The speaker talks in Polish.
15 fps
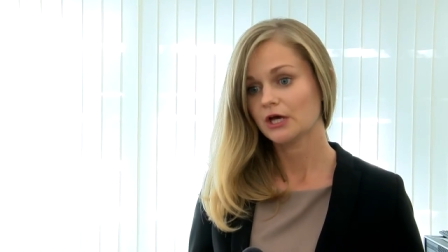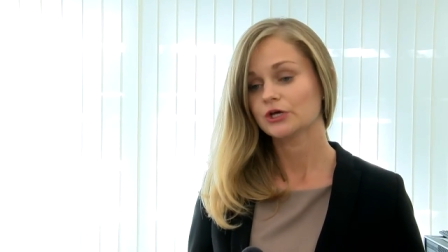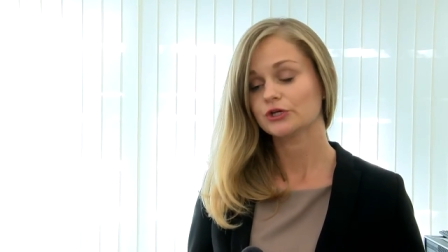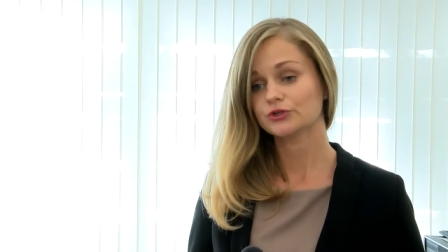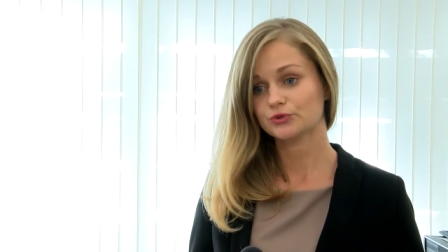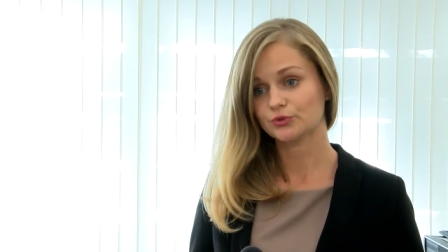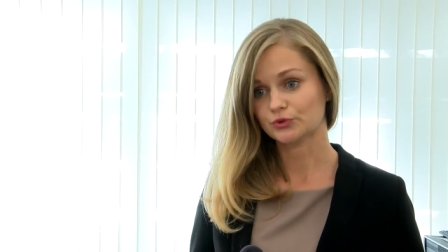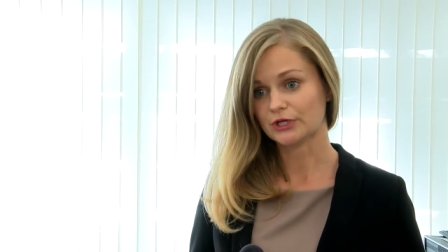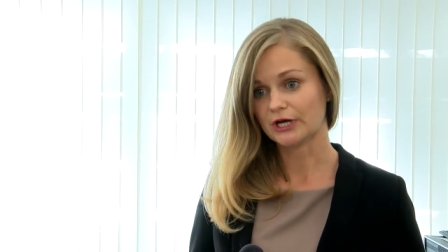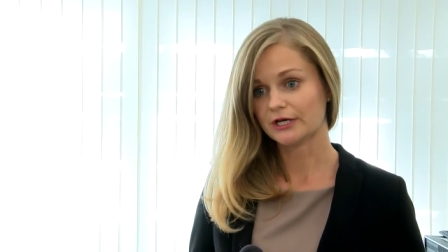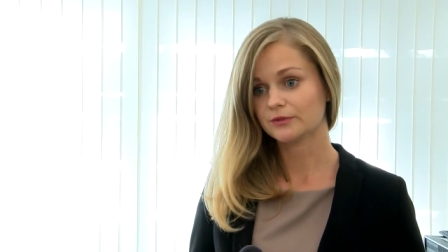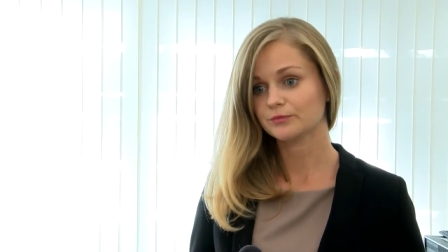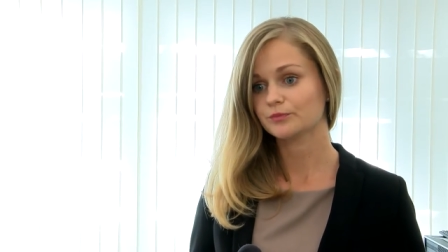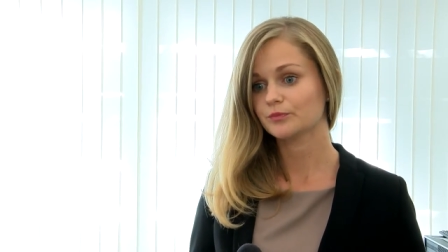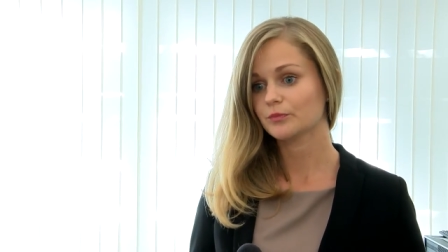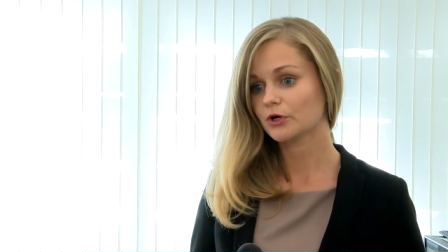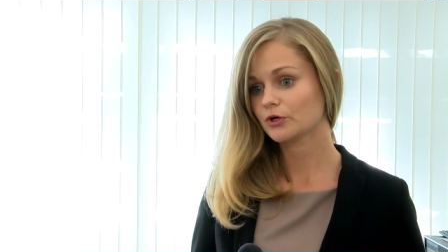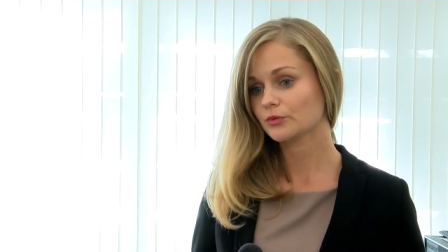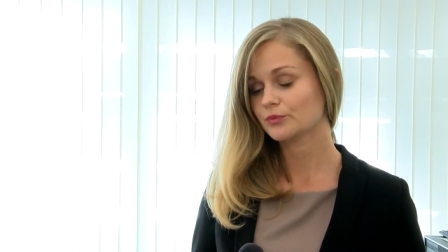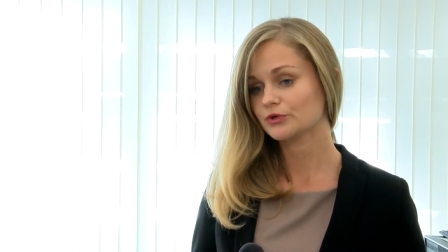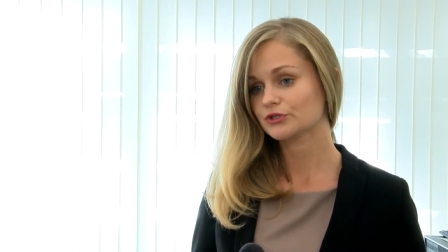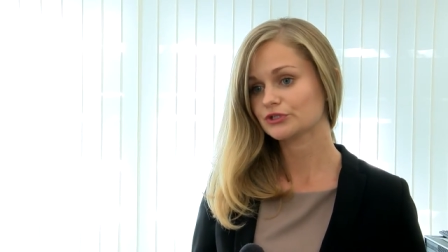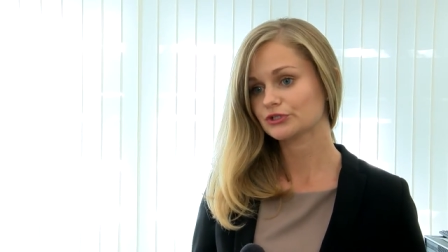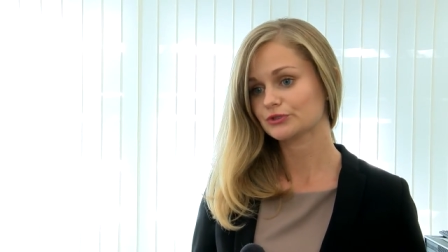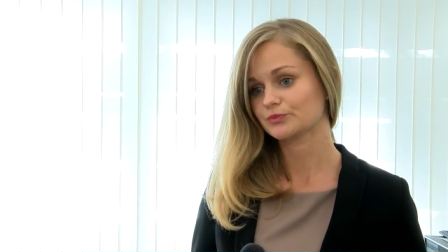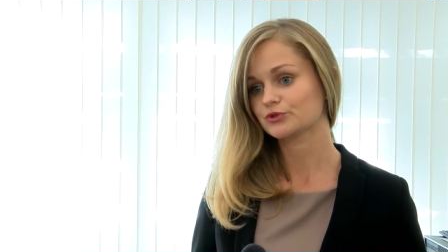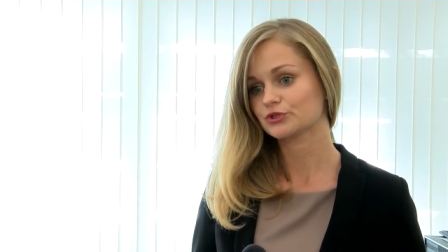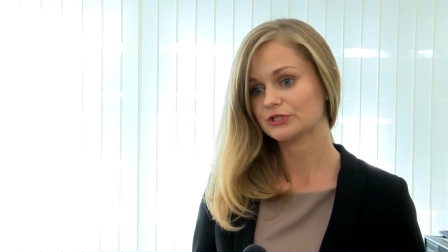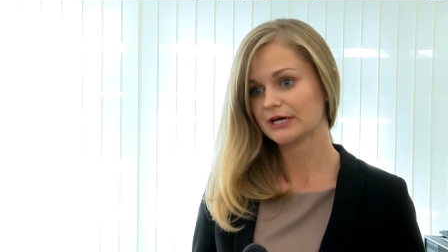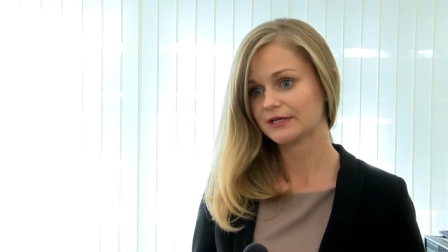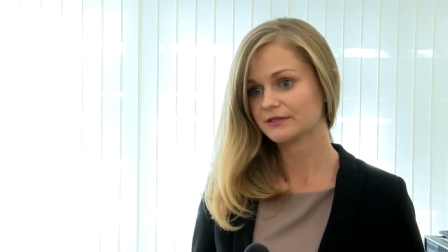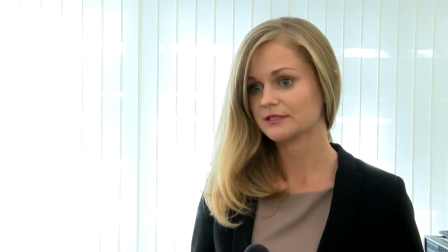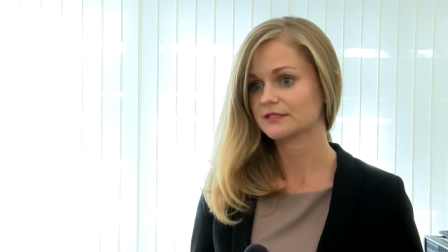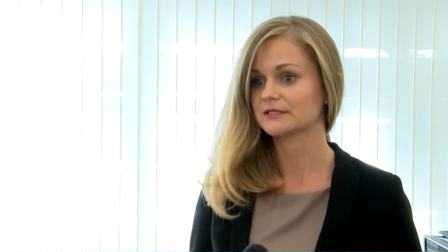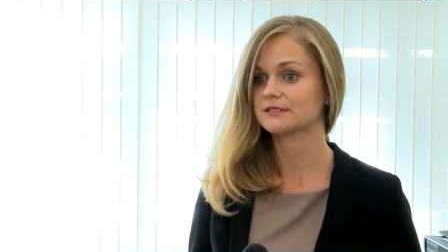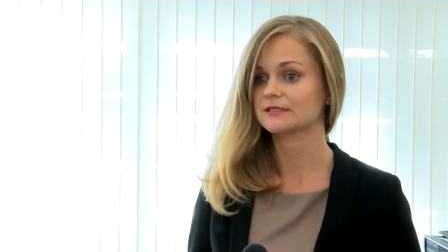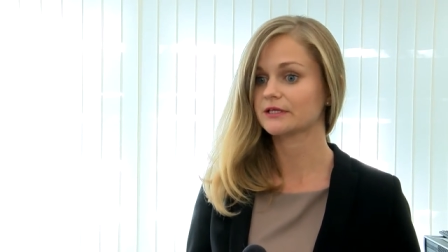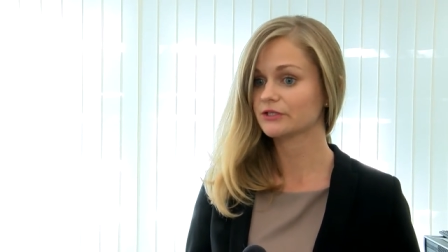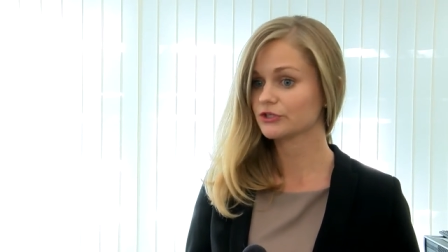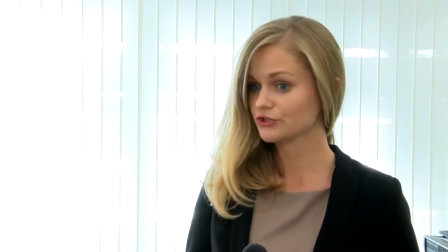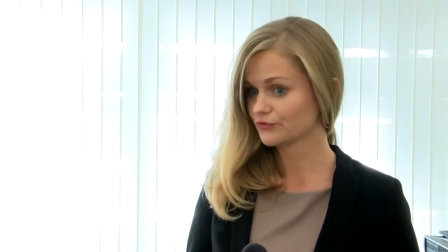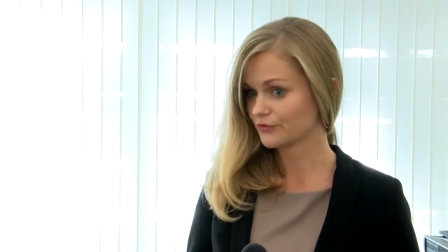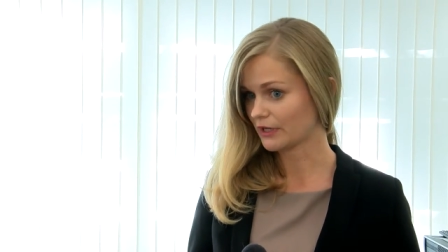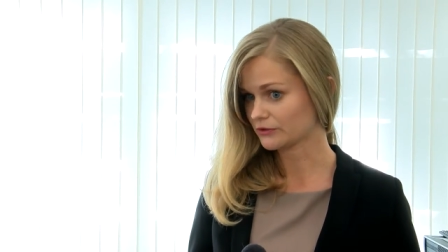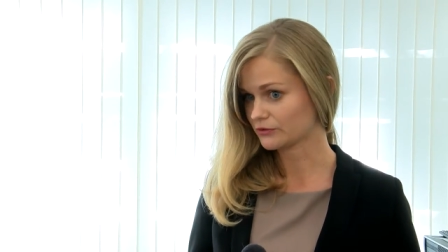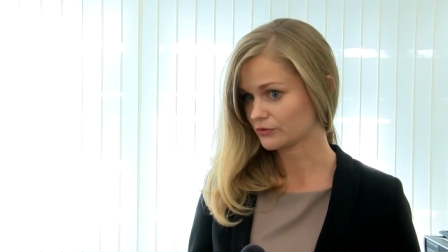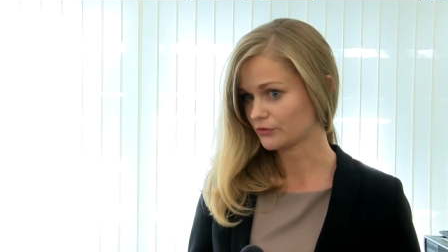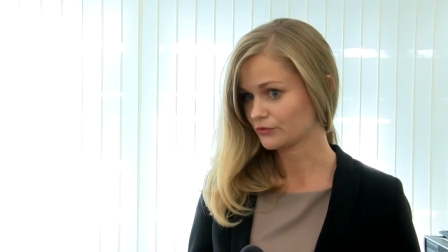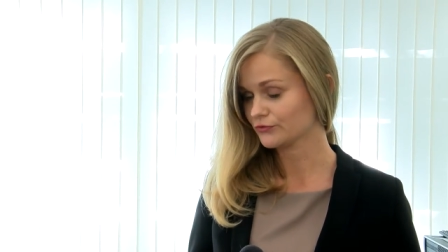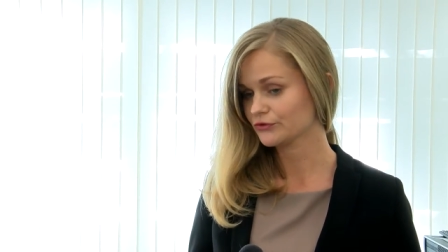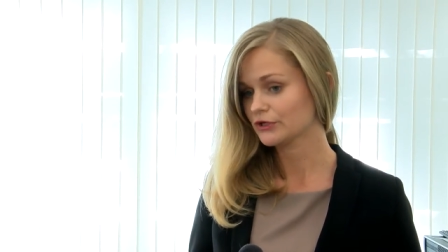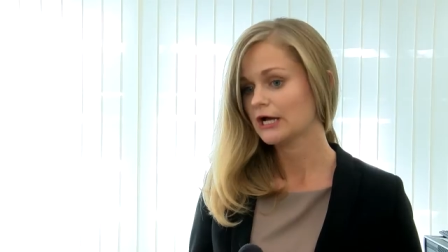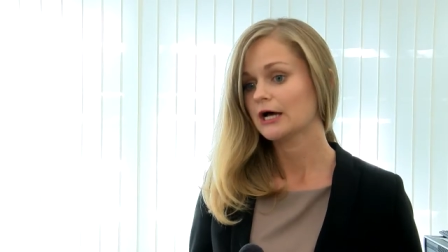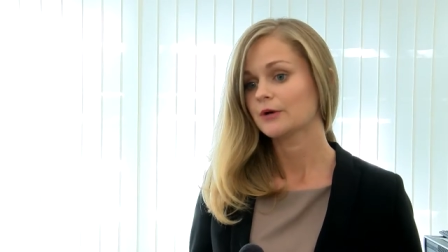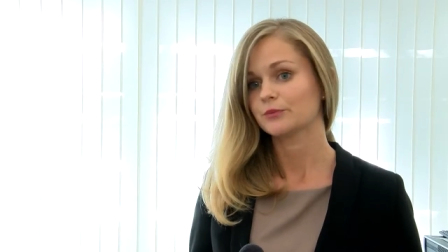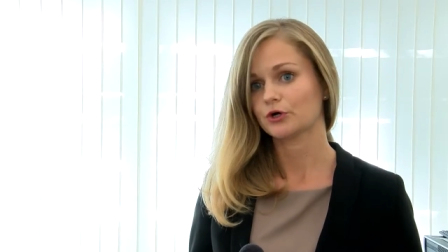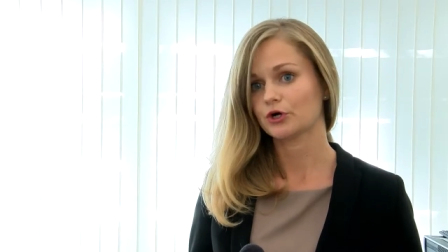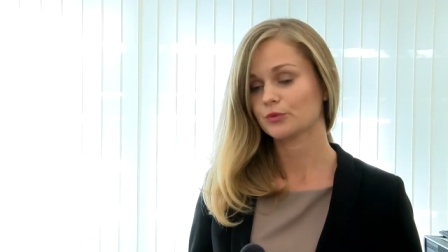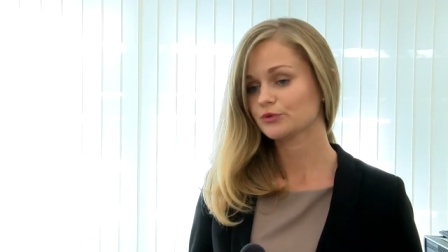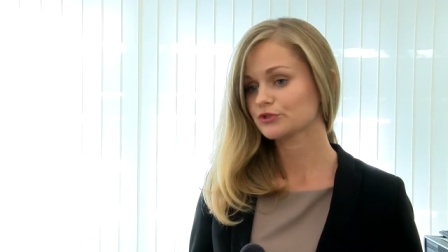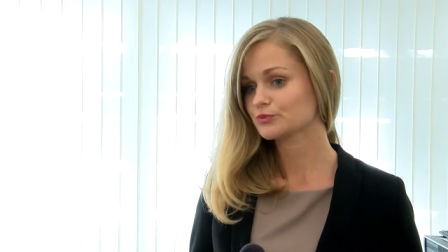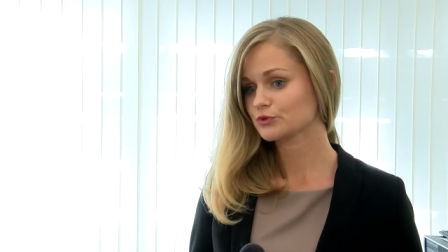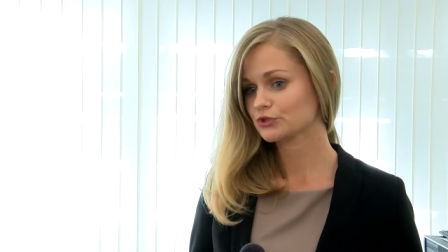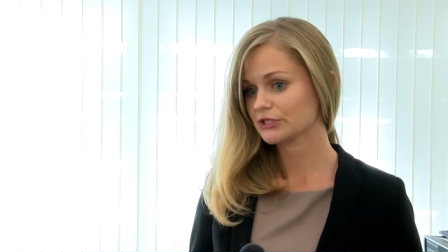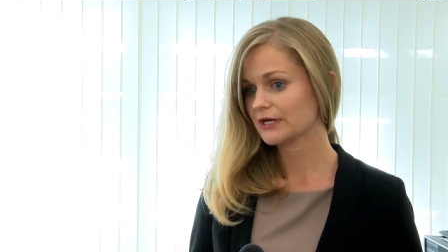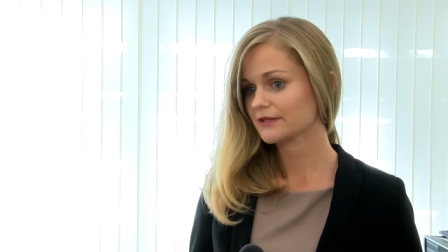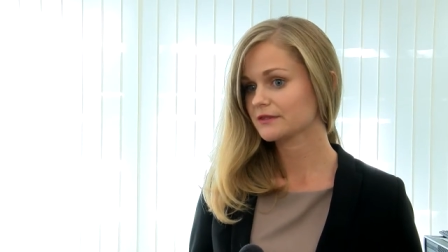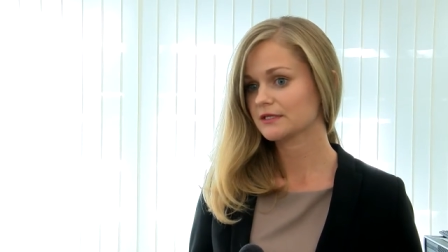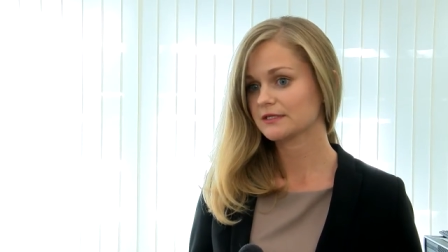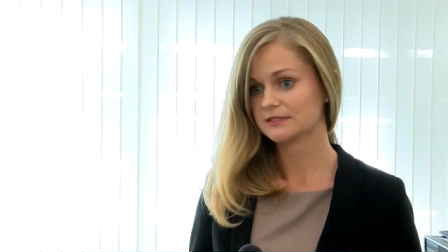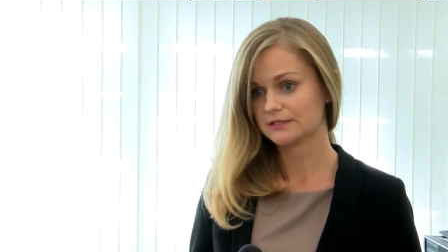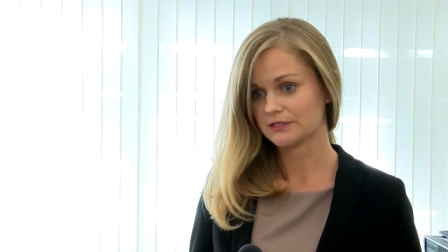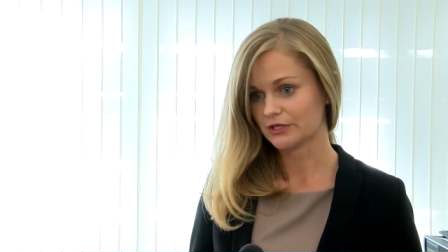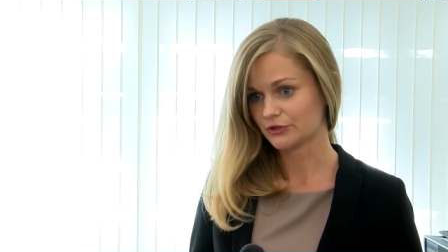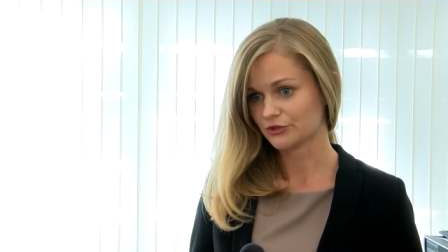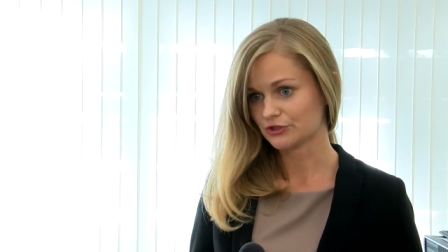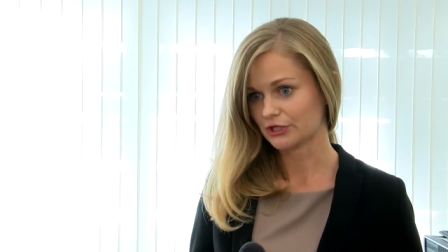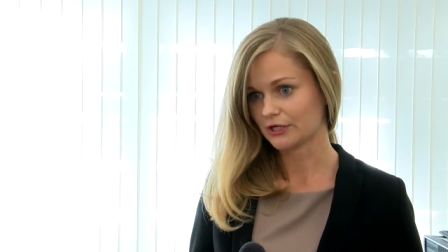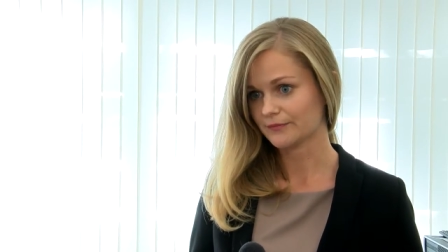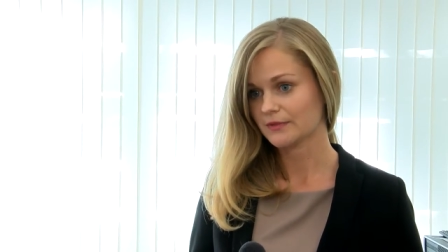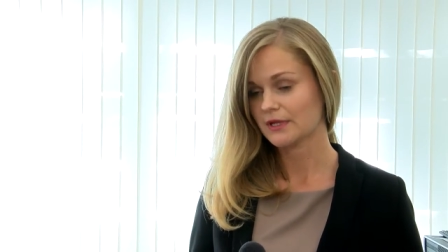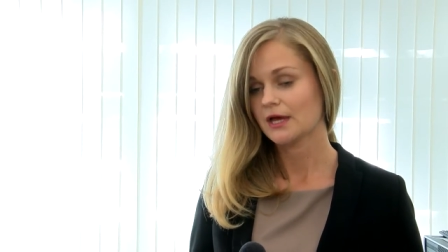I tutaj mogą być przydatne zeznania świadków, mogą być przydatne zdjęcia,